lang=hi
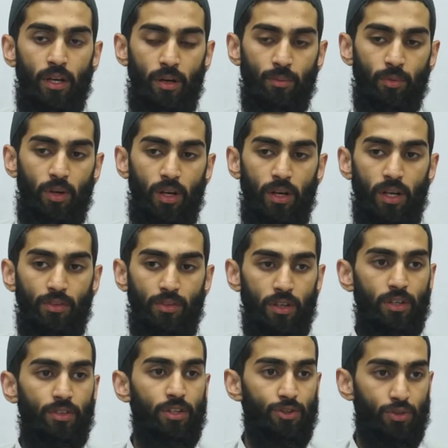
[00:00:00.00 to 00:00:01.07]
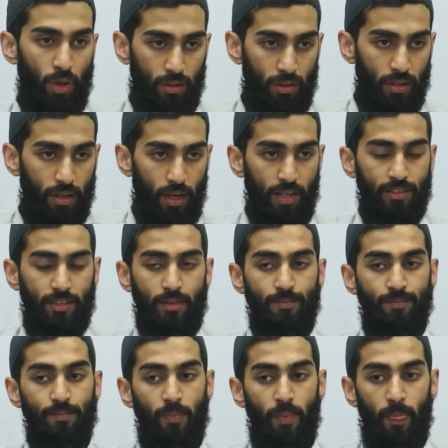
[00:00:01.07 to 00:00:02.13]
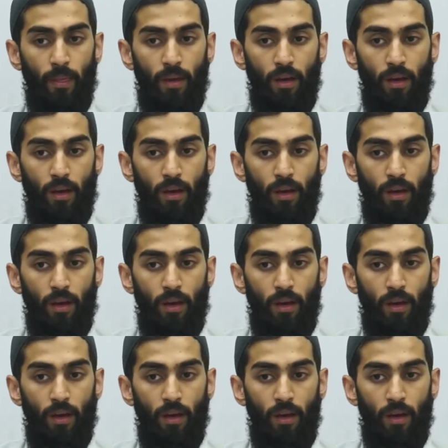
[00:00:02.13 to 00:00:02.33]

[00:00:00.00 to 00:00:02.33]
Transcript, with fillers: अल्हम्दुलिल्लाह सीरत की चौथी क्लास है